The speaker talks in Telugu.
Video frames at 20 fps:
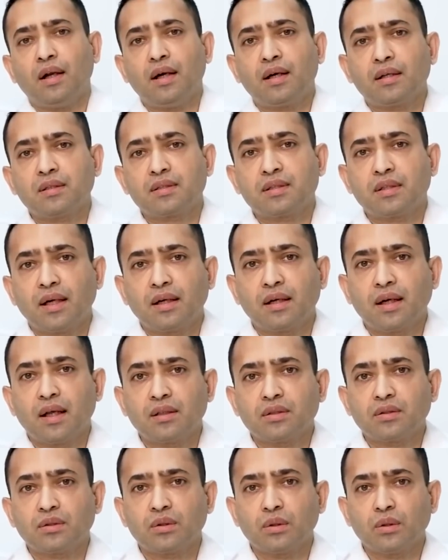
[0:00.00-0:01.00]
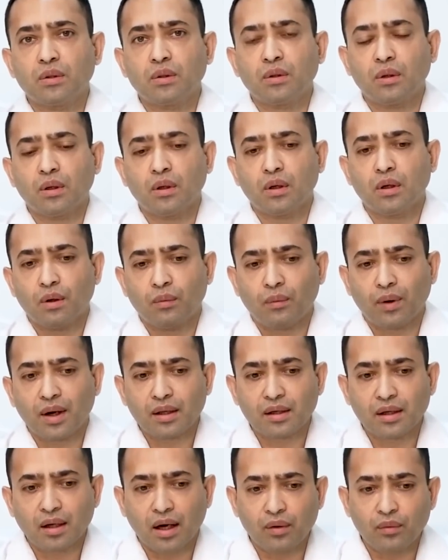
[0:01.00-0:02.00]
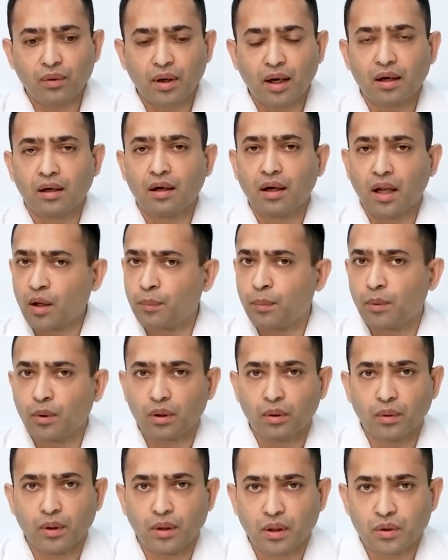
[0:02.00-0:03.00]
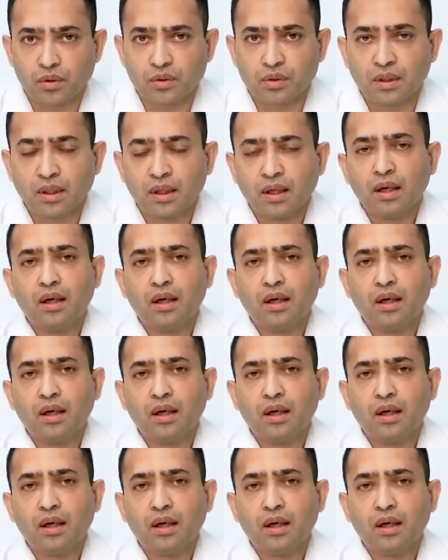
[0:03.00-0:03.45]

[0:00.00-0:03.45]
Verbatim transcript: లేటెస్ట్ గైడ్లైన్స్తో వాళ్ళకి అవగాహన లేకపోవడం అయి ఉండొచ్చు